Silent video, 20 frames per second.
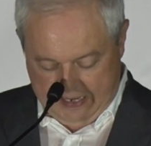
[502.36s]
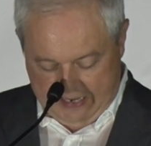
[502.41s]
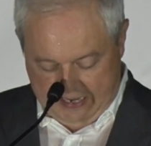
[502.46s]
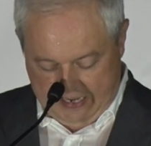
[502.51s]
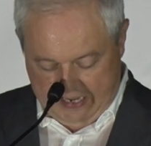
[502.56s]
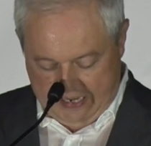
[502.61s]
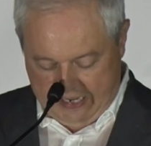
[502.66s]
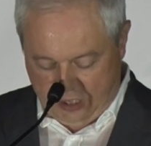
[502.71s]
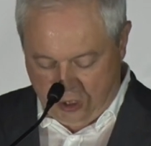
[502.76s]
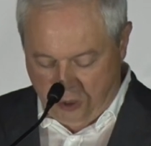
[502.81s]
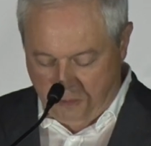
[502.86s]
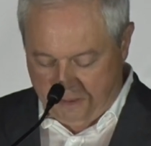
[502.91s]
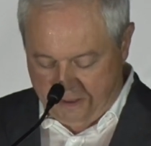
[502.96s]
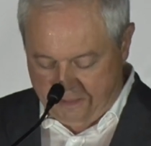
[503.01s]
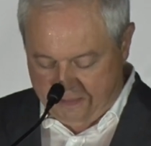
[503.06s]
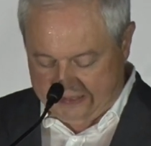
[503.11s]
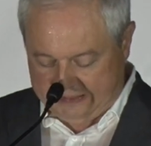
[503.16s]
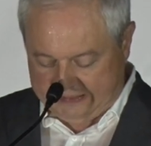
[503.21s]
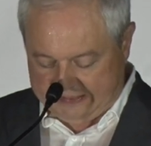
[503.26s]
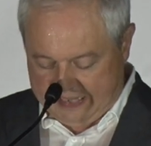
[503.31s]
Queria
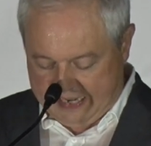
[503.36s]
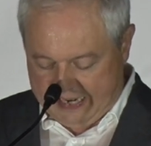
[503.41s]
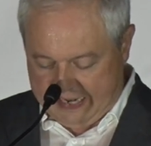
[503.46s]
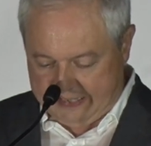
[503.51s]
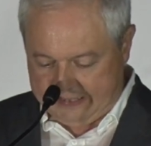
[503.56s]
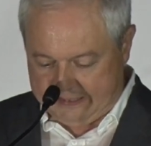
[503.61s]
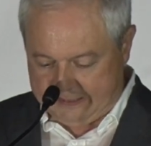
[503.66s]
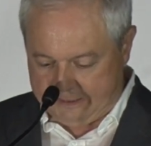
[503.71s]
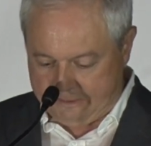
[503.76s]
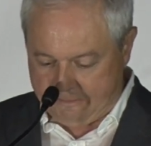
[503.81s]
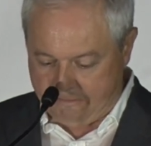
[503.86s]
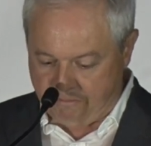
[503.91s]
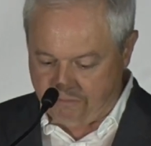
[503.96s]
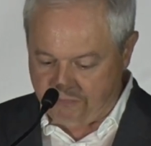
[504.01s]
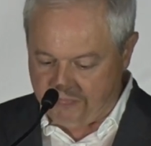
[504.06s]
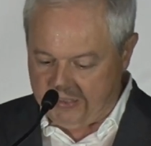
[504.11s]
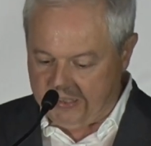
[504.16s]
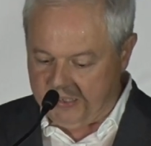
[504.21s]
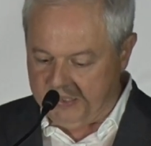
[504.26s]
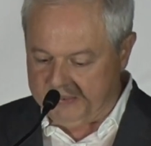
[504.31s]
cumprimentar hum,
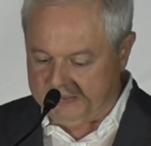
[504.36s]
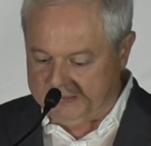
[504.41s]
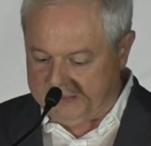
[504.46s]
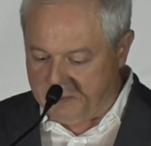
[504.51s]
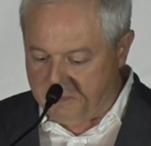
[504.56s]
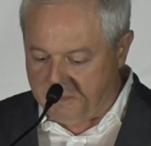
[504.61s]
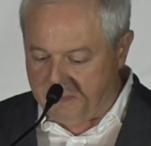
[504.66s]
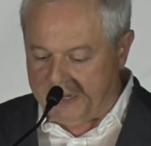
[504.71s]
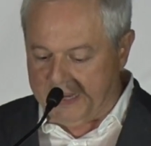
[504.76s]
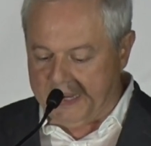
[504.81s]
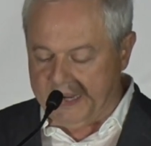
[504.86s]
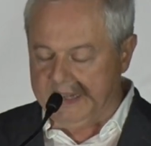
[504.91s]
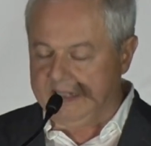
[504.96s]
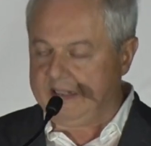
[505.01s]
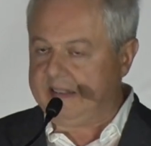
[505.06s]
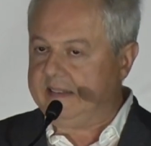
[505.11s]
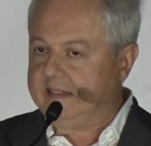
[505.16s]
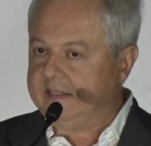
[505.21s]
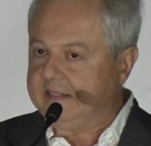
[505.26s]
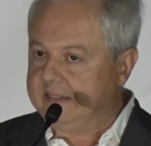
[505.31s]

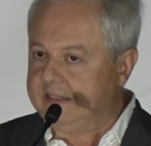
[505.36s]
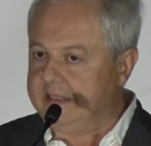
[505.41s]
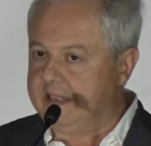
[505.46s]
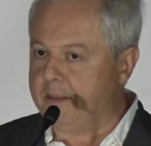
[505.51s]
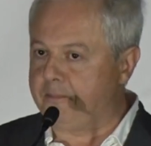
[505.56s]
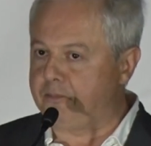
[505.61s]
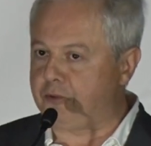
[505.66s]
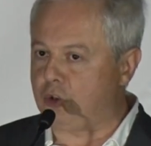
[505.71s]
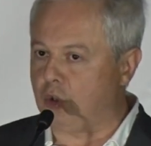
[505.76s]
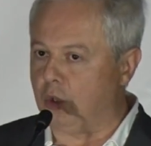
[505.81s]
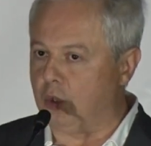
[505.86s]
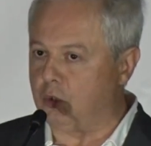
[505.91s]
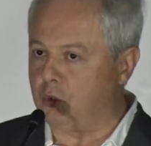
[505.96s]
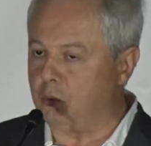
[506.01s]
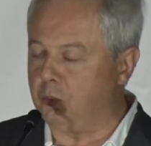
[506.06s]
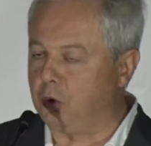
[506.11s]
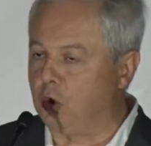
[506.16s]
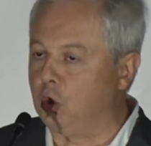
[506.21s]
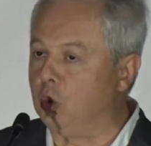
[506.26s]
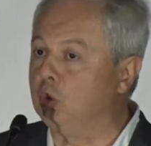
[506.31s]
também, na pessoa
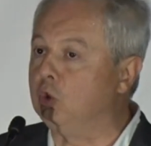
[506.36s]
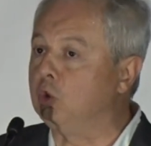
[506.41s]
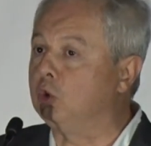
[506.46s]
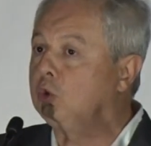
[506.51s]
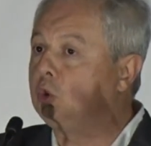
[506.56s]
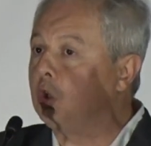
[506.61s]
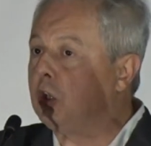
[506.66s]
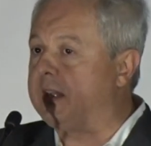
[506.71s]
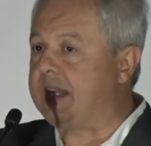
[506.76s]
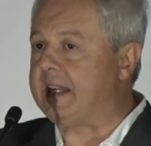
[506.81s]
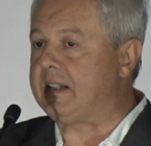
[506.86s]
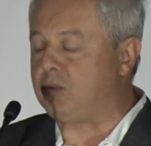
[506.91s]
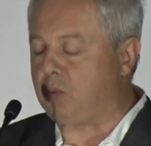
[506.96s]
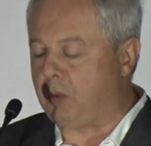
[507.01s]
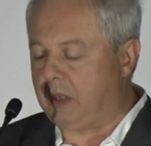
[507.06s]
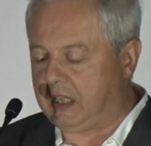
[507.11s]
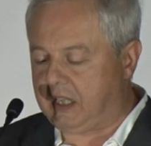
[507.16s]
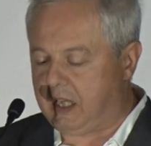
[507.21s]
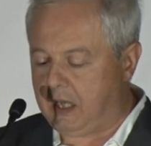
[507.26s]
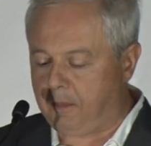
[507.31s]
do Bruno, toda a
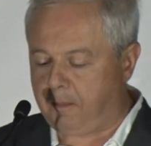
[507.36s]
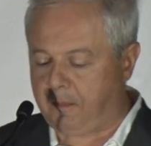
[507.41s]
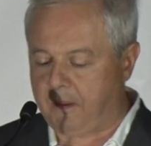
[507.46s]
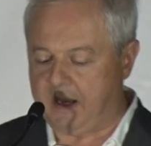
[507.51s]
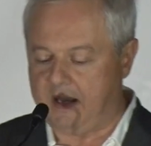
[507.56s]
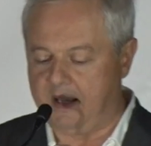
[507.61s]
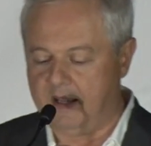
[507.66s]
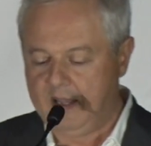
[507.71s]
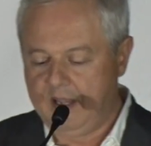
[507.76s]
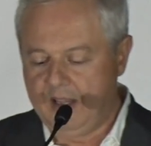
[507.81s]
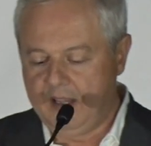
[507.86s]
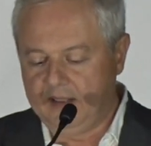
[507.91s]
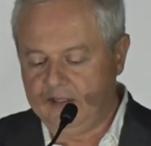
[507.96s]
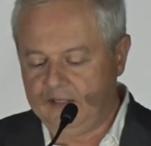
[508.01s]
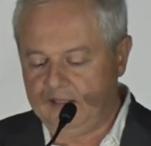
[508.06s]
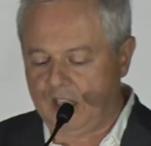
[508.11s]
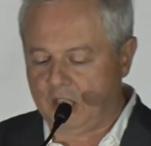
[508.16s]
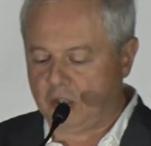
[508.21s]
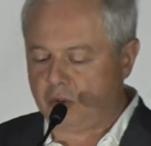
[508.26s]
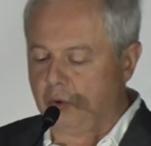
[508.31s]
sua equipa,
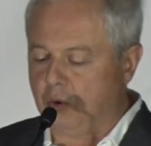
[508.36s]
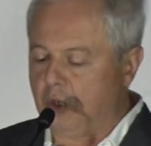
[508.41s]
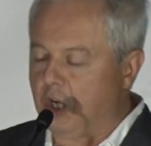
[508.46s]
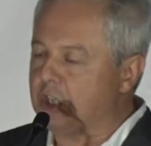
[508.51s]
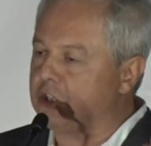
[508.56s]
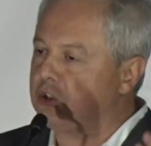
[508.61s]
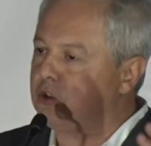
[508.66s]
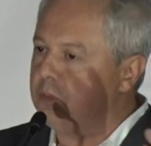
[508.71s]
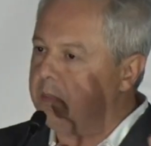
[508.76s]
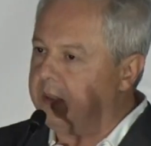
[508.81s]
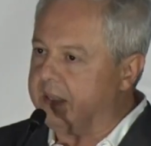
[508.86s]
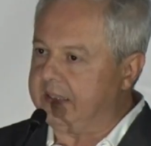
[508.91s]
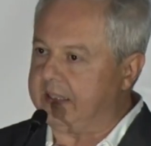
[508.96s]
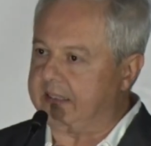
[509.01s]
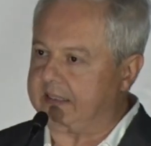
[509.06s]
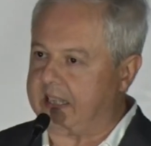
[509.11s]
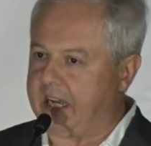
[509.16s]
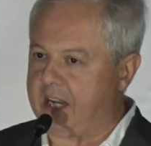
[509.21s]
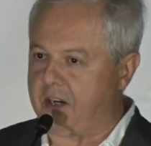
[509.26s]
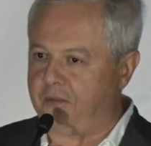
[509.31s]
desde o nosso
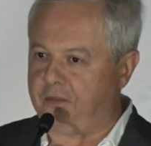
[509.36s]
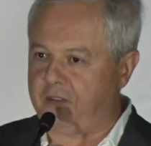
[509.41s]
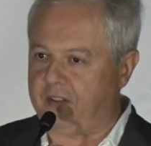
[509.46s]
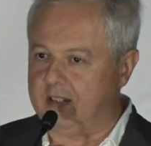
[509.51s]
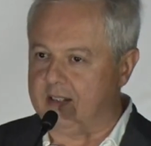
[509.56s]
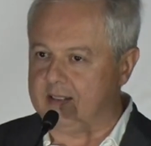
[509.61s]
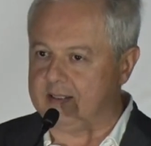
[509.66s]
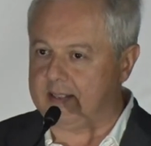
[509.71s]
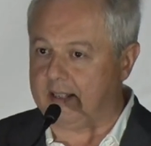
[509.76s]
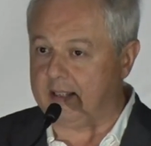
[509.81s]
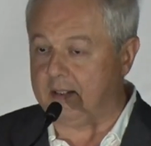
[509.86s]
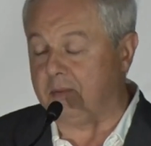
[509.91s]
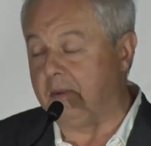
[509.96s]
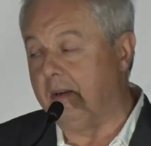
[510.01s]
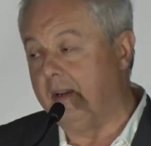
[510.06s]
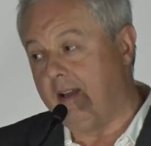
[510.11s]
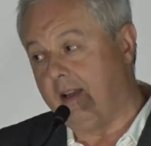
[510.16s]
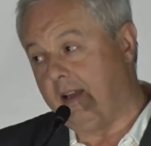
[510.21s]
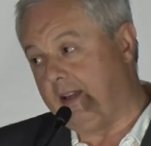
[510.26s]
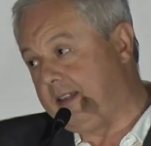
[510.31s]
mandatário financeiro,
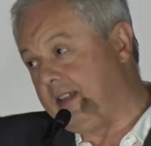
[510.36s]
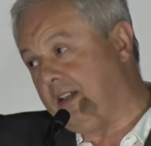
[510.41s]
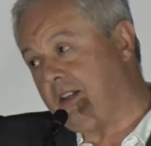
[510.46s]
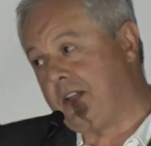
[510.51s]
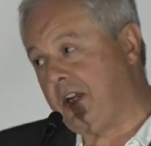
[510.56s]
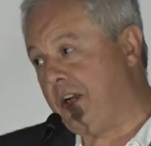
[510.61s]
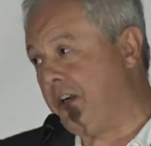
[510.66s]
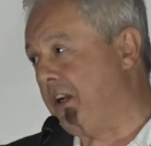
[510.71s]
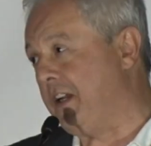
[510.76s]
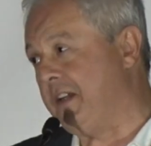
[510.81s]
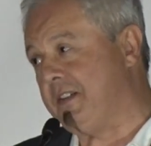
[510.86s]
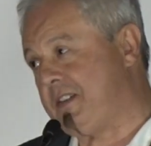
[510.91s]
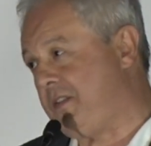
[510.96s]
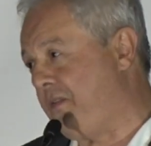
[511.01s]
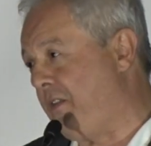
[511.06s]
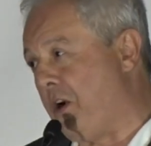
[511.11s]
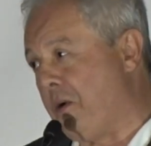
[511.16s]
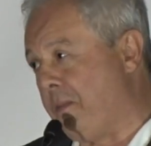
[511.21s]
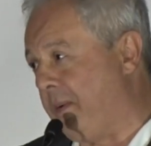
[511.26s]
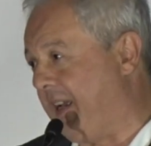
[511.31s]
aquele que agora
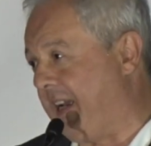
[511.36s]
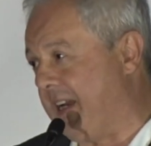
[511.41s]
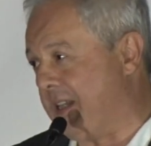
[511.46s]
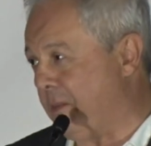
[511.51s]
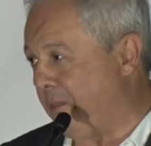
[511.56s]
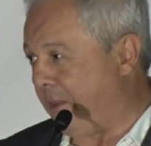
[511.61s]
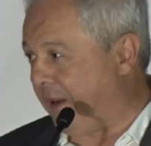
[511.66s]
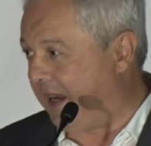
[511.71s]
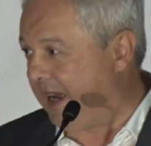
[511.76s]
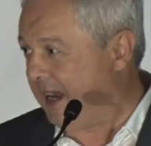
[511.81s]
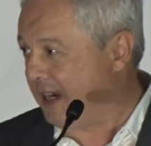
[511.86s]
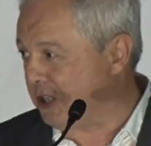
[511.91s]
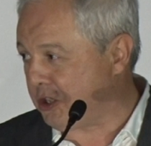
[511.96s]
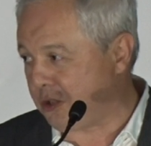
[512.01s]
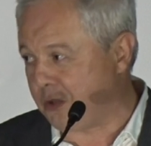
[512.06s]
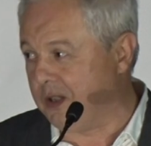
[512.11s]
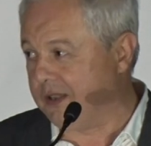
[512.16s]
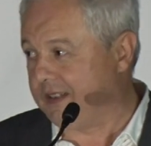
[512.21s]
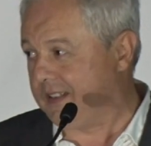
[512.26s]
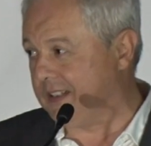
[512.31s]
se vê obrigado a pagar as
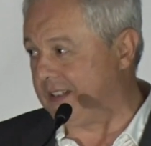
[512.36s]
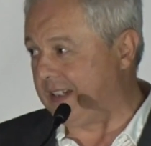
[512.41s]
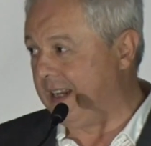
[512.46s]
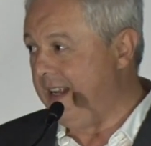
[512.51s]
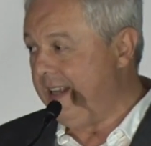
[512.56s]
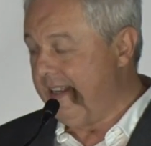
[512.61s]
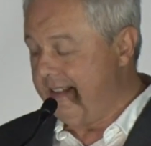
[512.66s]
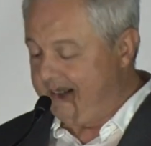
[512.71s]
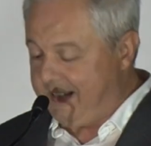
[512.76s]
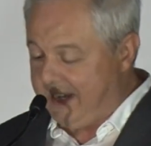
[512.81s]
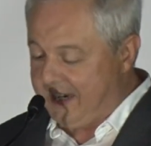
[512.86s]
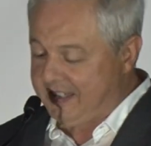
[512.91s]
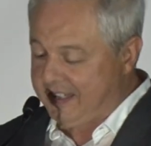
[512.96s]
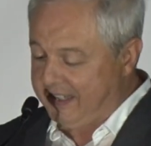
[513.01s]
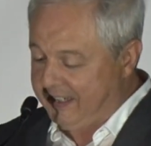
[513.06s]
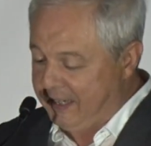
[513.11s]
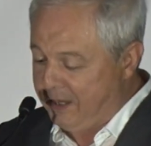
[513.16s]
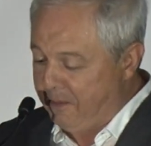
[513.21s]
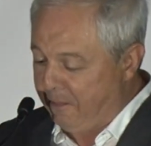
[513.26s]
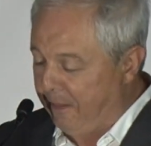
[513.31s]
contas
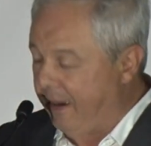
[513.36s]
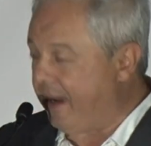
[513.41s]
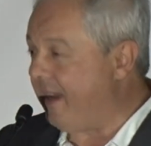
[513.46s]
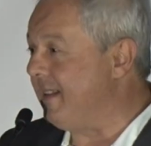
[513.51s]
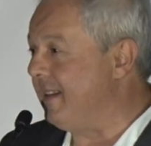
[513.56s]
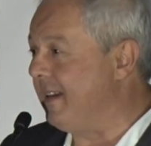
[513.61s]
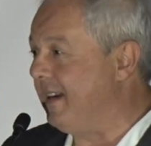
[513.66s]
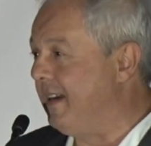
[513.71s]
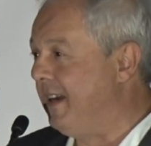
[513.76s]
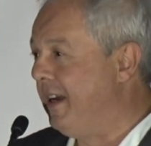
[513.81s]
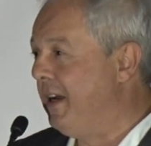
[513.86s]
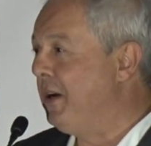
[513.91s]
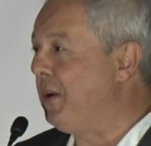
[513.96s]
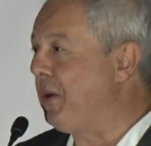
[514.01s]
desta campanha.